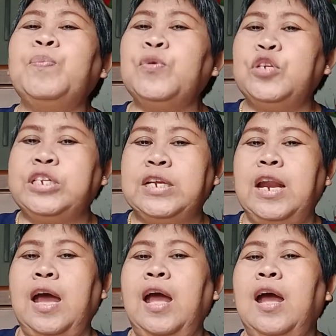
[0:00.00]

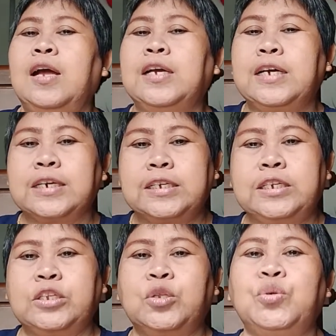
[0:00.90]
terpujilah
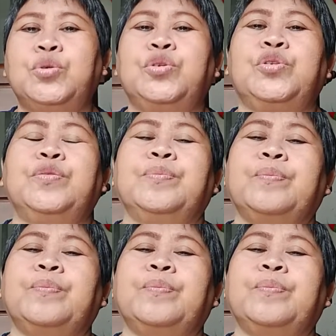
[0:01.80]
Kristus.